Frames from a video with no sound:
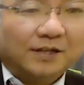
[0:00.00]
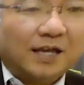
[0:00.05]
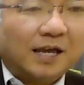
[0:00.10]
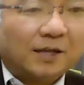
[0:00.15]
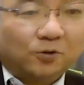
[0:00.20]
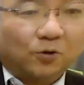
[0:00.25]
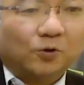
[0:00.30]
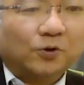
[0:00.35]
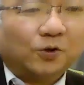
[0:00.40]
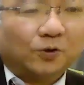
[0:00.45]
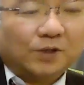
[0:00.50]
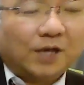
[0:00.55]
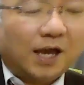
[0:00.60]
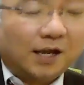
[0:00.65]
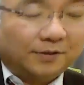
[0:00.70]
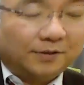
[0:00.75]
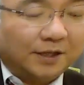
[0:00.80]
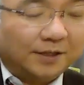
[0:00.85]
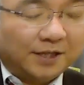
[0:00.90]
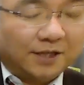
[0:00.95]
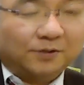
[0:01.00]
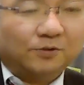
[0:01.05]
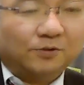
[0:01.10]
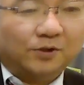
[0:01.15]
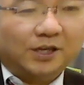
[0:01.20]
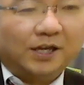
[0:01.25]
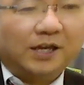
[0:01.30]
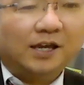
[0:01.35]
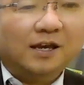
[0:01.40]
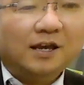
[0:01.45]
ね、東京大学出てる
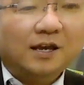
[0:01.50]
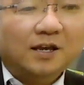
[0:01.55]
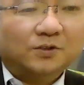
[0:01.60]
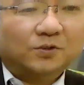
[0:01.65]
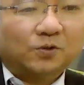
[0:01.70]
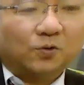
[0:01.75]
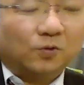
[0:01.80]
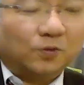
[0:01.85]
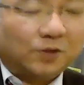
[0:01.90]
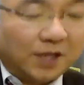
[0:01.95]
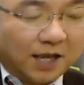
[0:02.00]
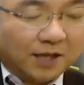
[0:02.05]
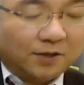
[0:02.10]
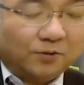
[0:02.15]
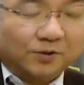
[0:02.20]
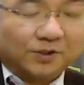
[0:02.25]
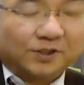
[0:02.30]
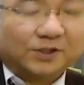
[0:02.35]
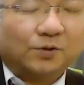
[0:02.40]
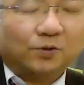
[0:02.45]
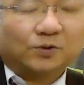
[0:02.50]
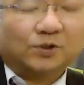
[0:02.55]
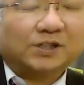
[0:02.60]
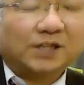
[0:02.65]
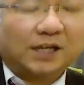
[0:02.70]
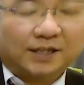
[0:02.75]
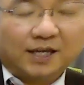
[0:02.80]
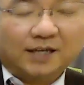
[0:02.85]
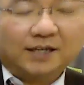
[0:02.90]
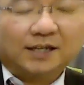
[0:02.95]
のに、その程度の仕事
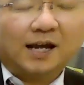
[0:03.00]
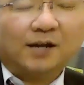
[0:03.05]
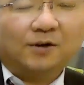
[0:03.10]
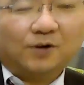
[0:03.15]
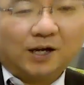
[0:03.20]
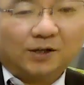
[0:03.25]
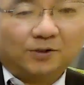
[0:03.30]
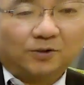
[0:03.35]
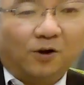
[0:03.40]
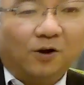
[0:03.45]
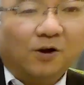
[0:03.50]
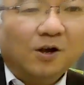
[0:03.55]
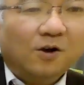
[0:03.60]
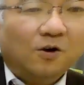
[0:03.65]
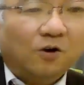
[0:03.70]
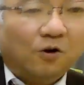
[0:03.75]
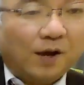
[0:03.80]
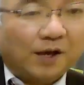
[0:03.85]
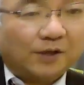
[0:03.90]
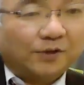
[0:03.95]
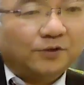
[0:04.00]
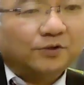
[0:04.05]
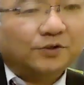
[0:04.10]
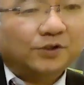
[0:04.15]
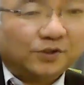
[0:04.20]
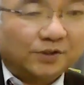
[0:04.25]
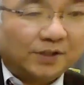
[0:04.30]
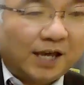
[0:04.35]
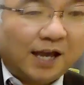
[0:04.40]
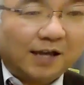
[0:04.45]
しかできないのかと、お前、九
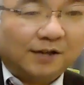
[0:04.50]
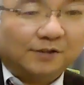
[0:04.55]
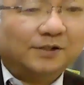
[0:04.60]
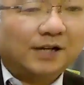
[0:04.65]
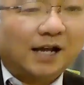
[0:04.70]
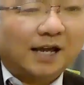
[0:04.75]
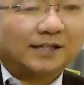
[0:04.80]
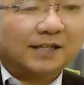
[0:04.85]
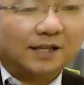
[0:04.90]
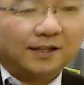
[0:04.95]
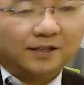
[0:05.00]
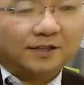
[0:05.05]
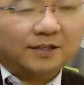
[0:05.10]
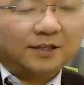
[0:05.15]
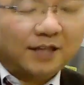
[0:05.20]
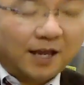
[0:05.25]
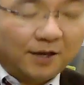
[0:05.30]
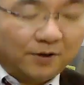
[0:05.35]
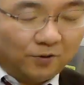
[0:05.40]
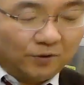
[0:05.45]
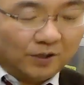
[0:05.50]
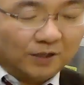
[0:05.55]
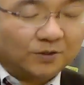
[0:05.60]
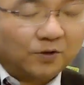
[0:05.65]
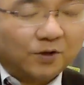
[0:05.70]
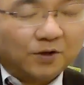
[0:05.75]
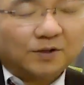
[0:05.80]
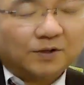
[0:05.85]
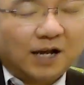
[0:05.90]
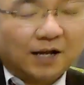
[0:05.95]
州大学ぐらいしか出てないような、
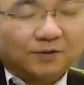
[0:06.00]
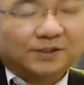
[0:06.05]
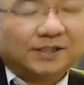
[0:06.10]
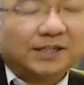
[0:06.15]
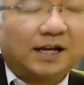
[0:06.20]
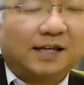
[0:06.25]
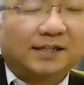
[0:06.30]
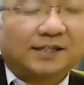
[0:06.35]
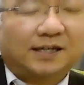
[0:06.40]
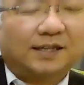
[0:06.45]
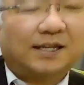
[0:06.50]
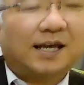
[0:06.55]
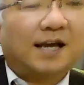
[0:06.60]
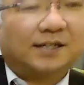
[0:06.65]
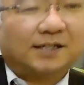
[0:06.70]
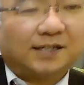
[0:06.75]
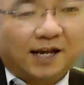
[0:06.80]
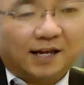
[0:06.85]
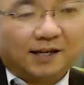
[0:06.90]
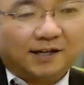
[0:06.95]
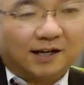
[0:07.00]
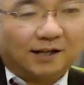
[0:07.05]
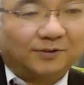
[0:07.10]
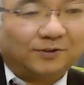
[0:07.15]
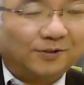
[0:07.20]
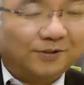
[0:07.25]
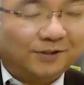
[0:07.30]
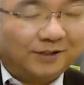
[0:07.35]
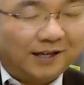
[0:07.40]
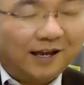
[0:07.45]
それくらいの力しかないじゃないか
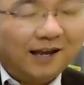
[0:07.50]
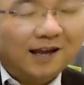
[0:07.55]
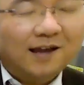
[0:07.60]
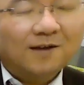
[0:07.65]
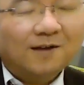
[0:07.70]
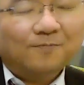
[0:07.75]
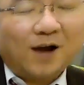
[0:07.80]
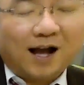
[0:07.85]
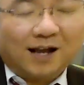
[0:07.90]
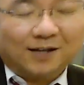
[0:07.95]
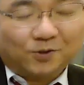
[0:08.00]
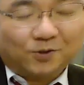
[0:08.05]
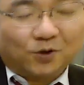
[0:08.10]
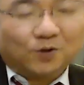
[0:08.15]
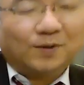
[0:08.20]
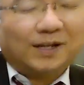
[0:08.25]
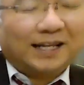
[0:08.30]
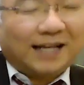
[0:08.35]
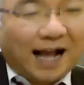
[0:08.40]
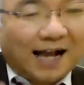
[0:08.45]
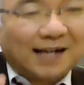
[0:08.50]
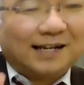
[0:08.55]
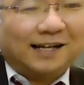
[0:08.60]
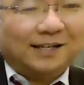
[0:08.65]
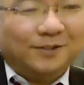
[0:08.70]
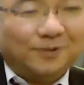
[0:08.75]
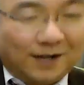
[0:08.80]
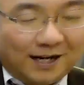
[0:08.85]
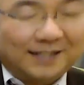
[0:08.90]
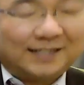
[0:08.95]
というふうに、まあ、職場で
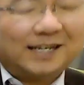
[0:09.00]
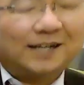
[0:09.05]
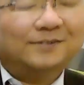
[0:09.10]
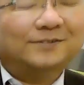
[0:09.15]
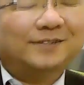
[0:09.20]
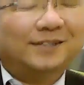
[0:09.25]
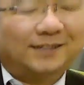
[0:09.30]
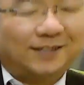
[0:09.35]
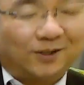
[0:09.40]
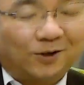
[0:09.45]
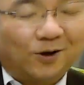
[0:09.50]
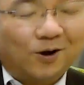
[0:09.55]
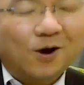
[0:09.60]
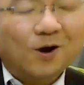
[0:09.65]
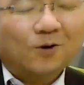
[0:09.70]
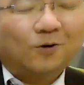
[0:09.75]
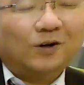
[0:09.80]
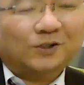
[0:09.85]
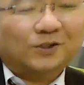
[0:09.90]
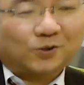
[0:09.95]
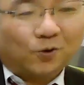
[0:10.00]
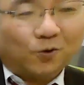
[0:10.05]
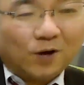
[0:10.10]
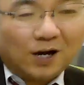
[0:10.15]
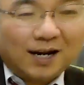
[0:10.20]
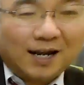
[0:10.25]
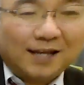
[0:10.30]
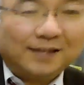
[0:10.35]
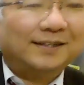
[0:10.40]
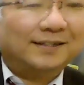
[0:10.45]
ガンガン言われちゃうんですけど、これ、しょう
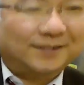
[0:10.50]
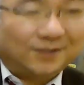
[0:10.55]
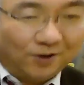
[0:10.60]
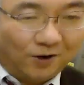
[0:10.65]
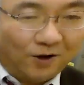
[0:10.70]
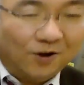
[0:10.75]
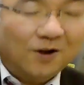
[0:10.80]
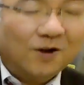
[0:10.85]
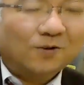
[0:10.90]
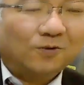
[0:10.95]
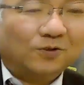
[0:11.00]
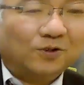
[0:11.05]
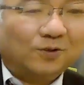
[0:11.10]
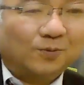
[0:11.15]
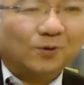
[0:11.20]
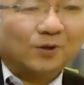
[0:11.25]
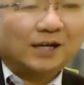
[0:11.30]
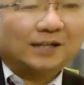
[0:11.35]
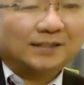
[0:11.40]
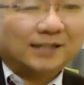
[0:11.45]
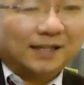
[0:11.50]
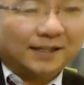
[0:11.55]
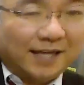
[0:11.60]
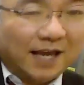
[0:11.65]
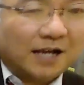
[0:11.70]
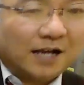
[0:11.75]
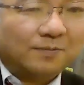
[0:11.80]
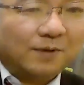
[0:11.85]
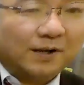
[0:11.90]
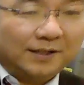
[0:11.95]
がないんですよ。子どもの数が
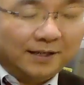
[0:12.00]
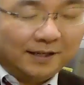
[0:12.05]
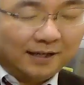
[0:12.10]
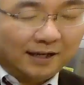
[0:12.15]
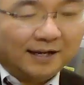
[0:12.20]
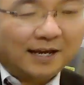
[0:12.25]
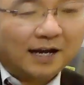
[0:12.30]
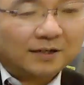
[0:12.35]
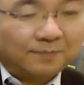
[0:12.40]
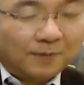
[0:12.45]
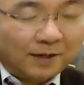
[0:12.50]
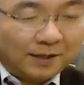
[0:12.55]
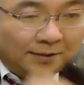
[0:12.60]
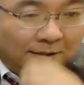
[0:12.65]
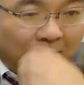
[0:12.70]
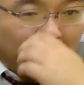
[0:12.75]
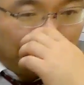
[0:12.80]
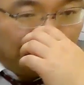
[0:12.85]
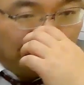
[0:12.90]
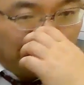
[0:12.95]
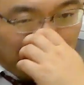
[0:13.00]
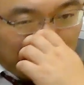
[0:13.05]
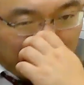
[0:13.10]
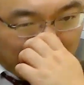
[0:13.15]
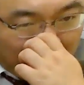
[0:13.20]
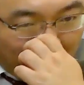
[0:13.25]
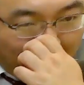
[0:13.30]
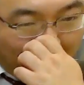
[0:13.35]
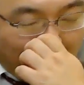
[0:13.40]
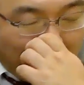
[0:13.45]
200万人から100万人になってるんで
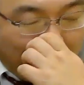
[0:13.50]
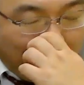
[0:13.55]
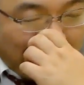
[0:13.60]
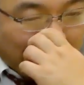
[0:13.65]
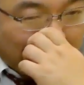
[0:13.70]
すから